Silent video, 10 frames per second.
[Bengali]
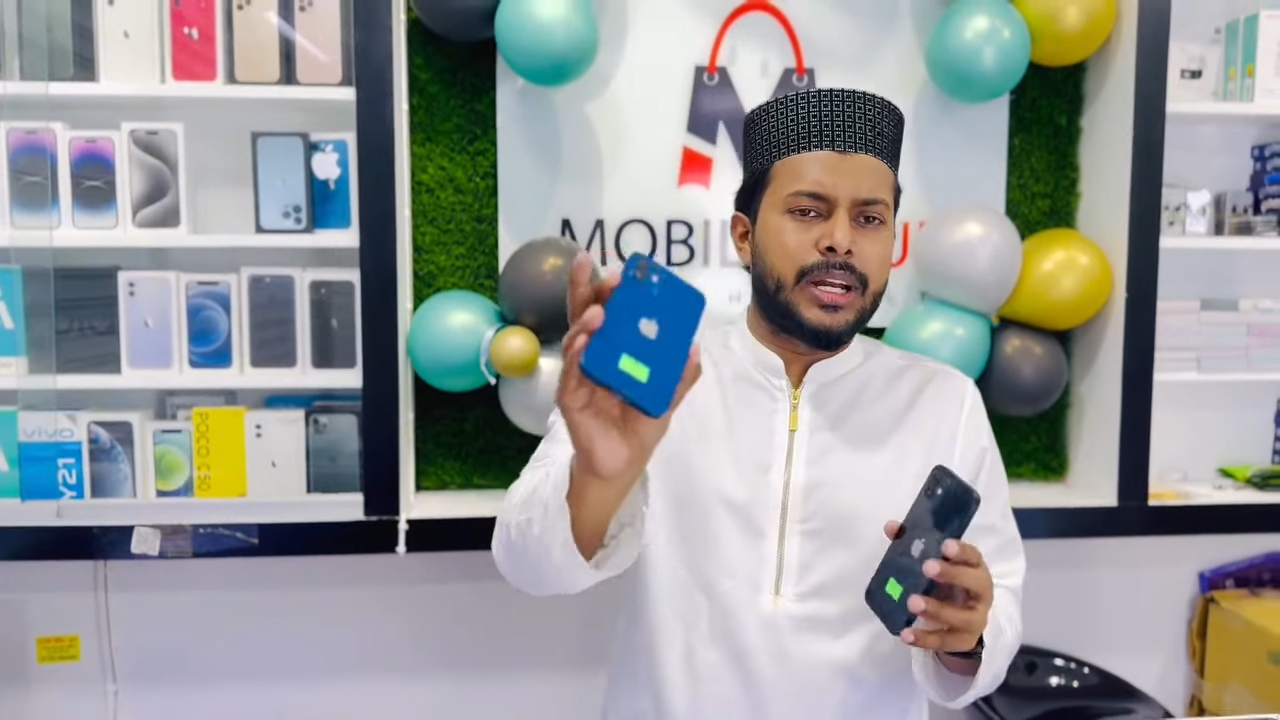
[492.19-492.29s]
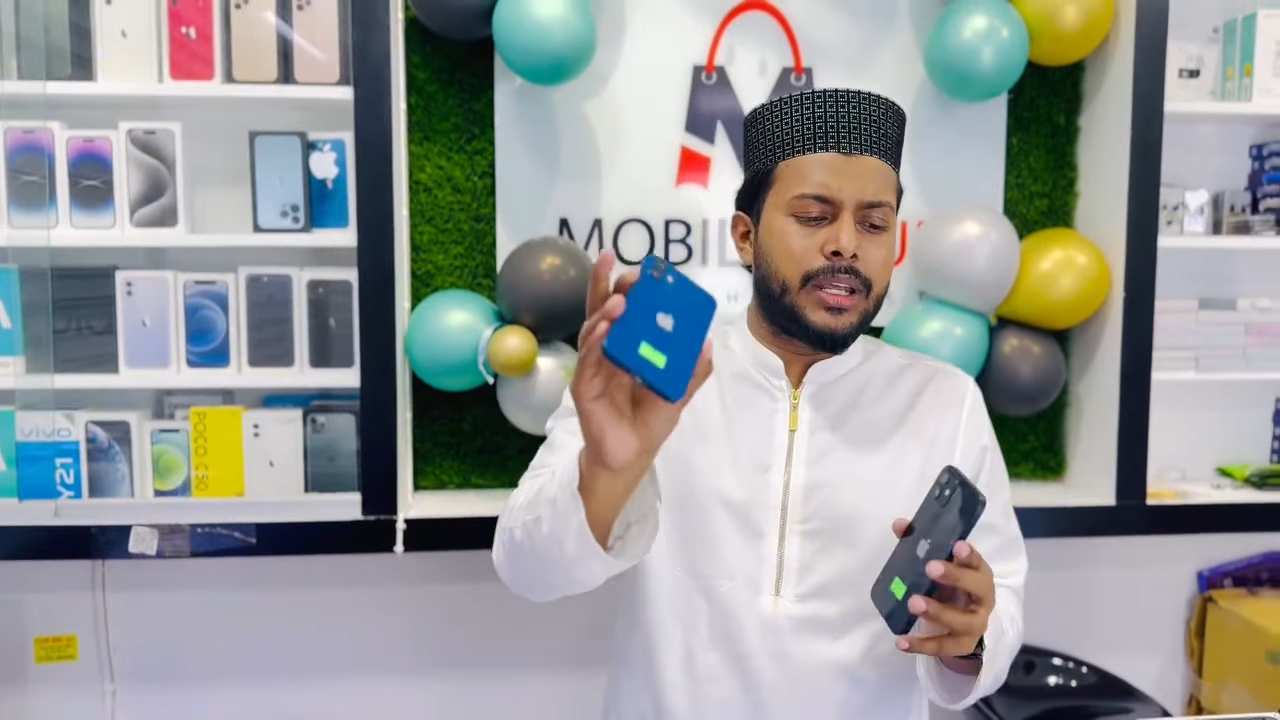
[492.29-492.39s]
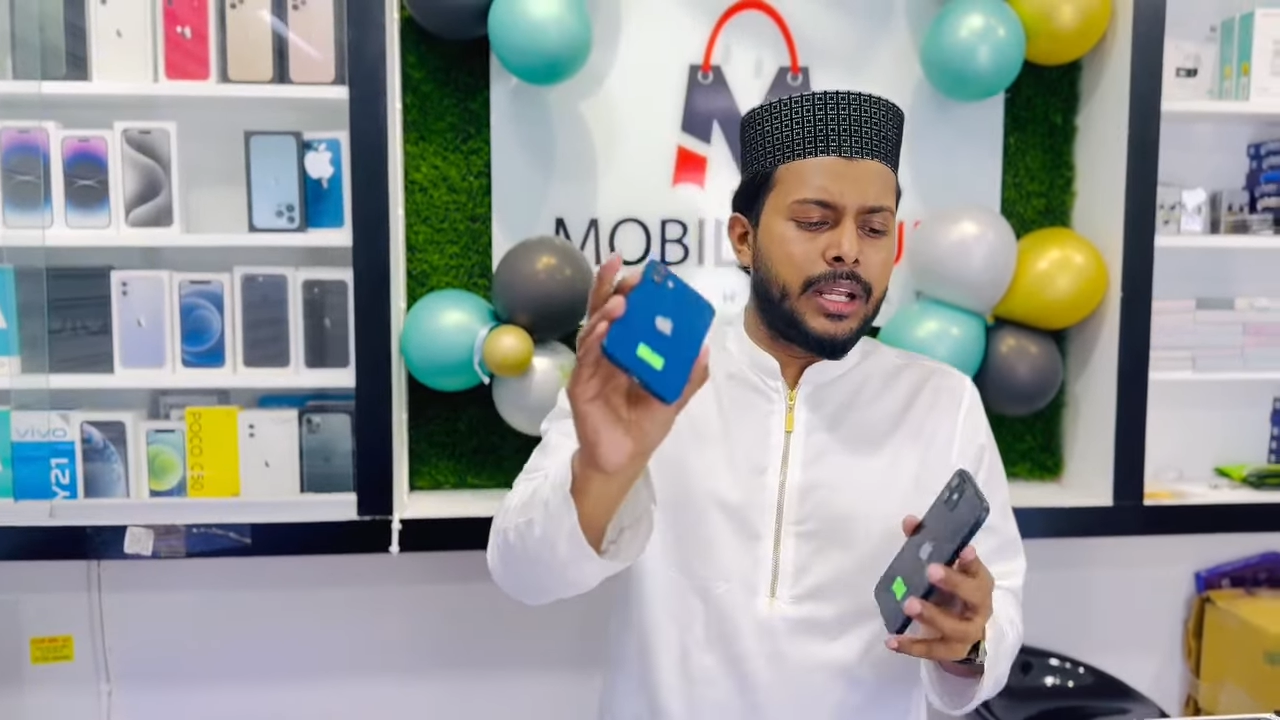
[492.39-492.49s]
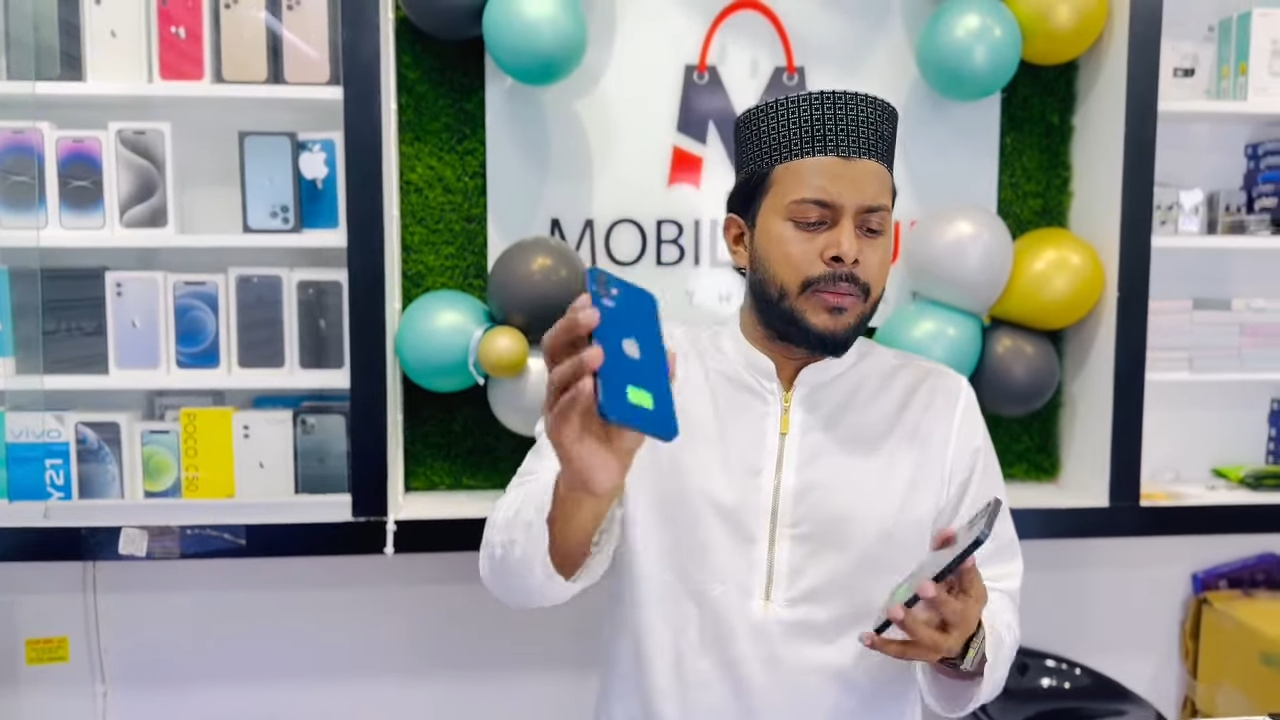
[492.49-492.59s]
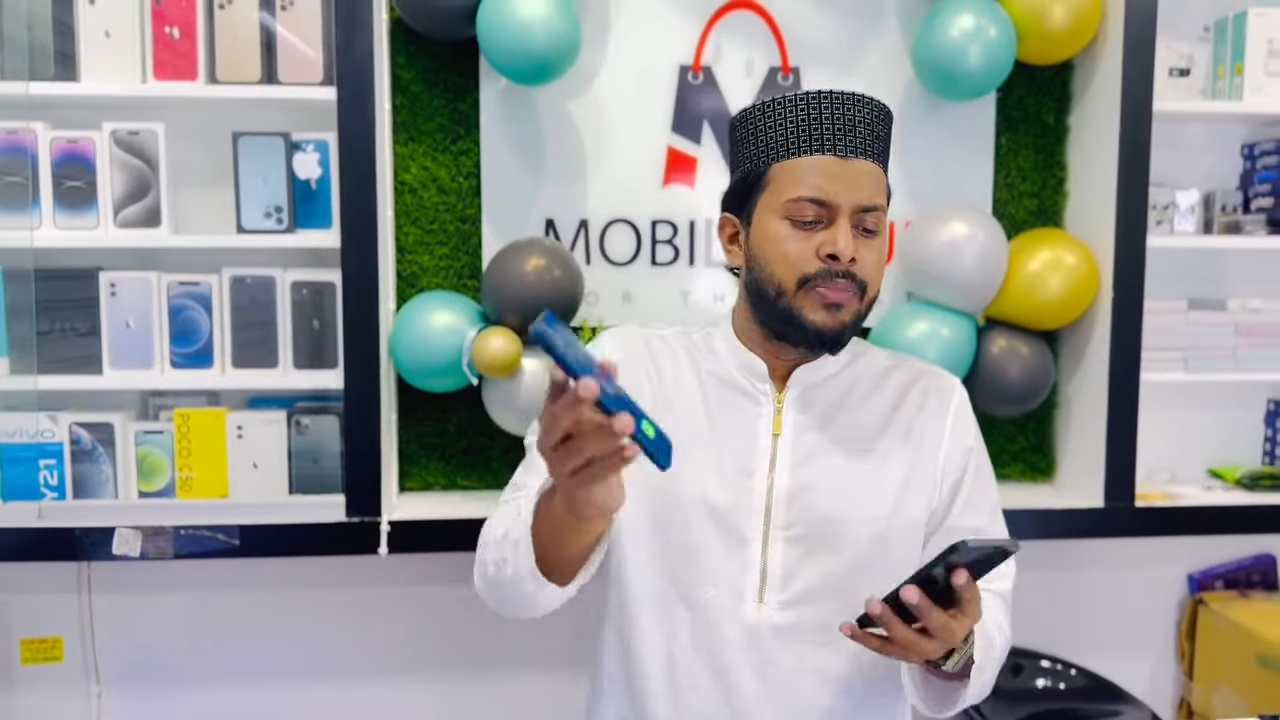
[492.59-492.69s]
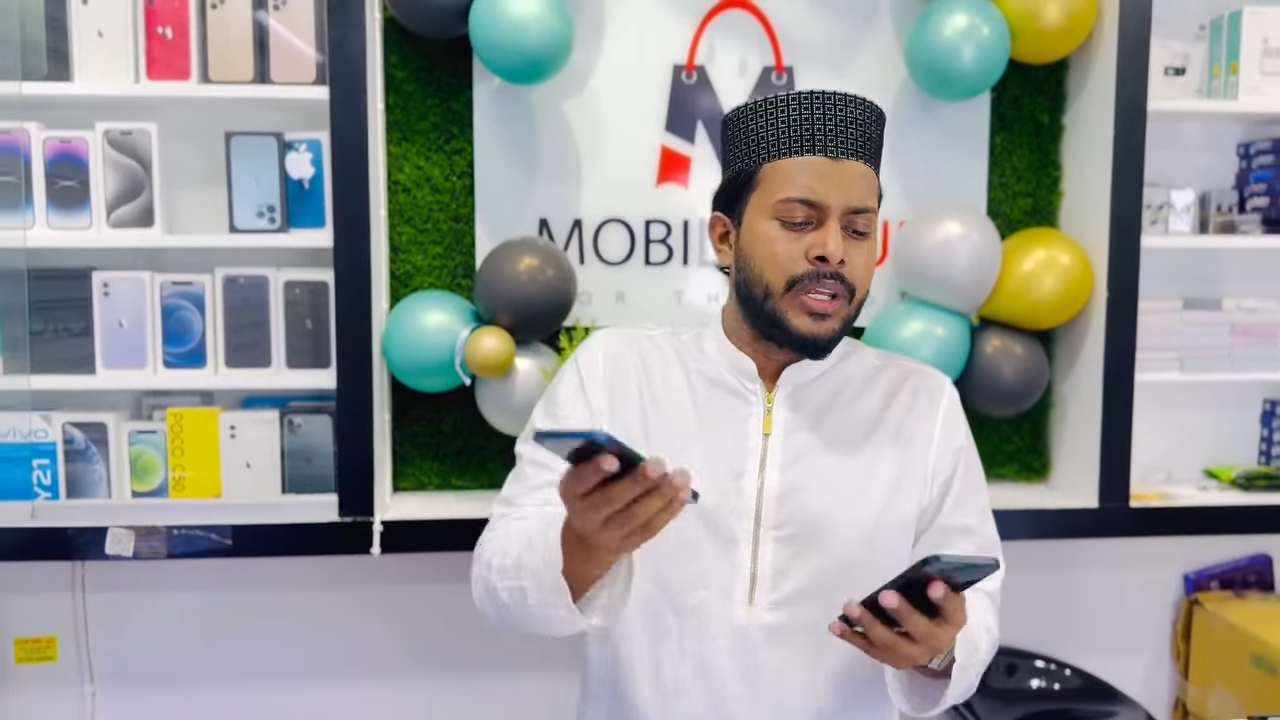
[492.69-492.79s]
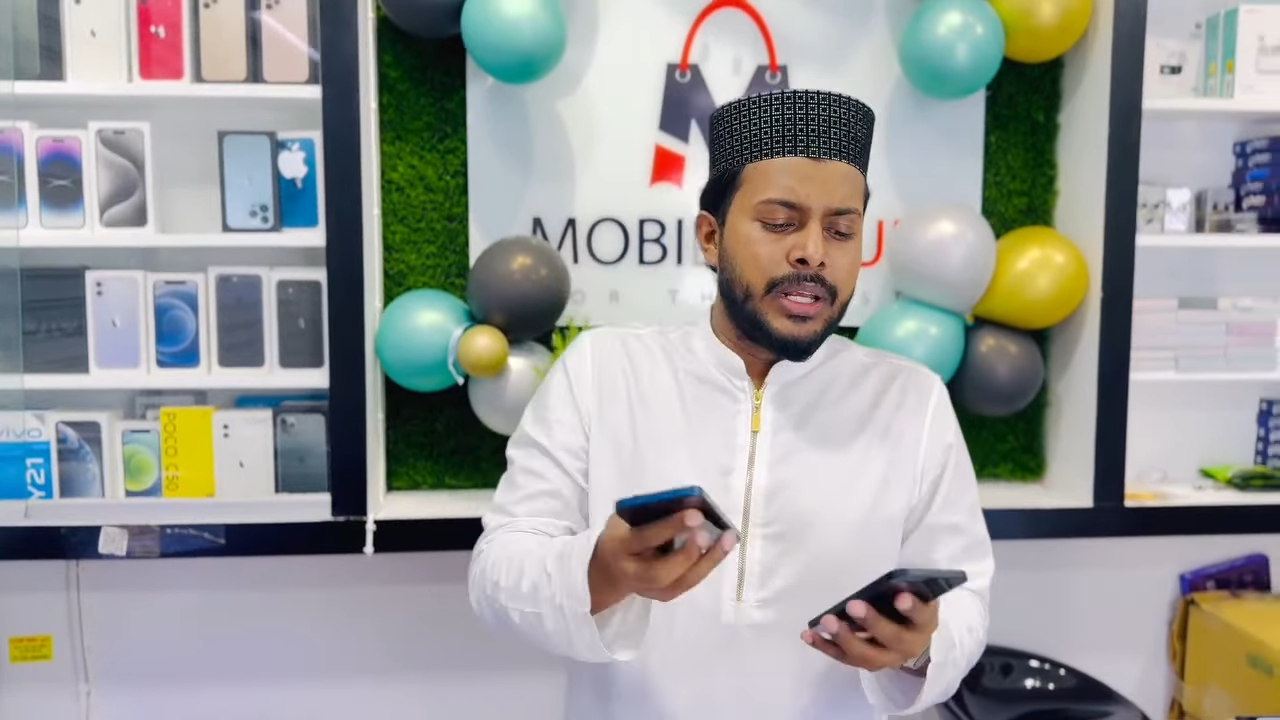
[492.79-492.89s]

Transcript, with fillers: ব্যাটারি হেলথ